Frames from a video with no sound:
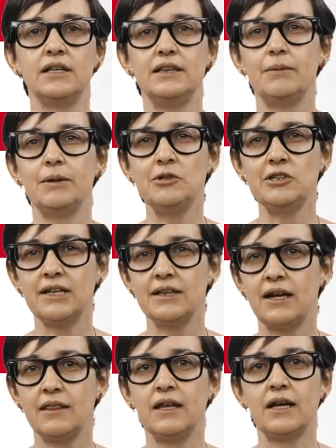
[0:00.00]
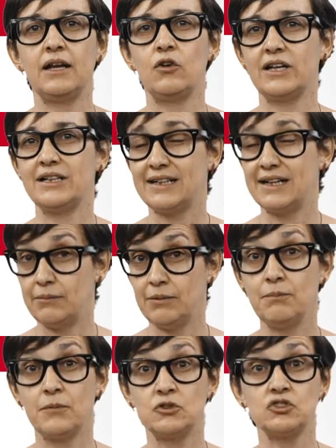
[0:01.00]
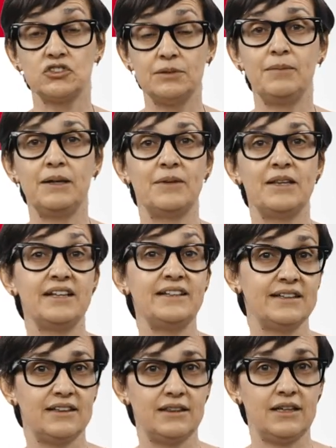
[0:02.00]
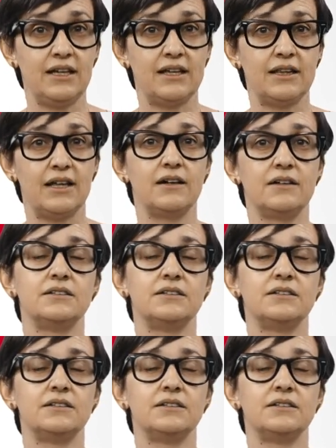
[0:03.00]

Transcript: debemos tratar de que lo que escribimos simplemente se entienda.